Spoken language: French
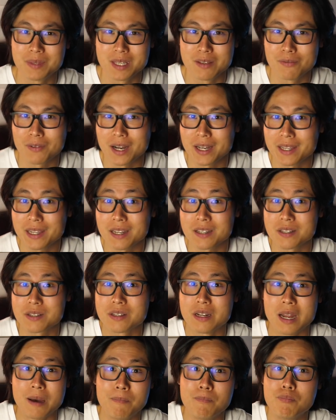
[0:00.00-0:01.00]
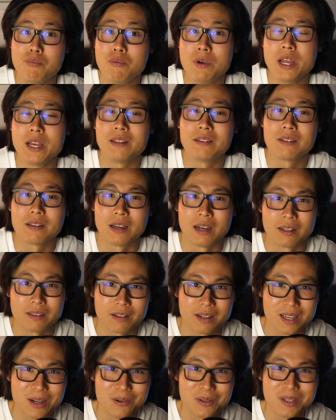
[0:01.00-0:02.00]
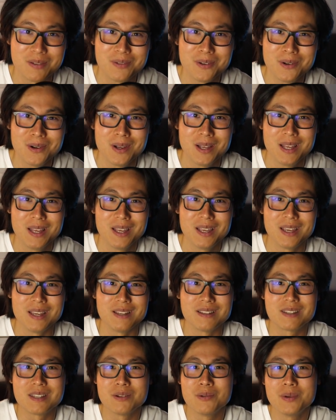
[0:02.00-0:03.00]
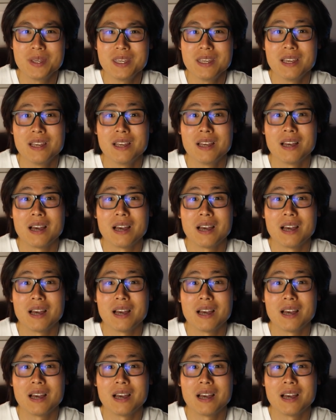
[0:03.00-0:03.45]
qui fracassent la boulette à très haut niveau Et si oui,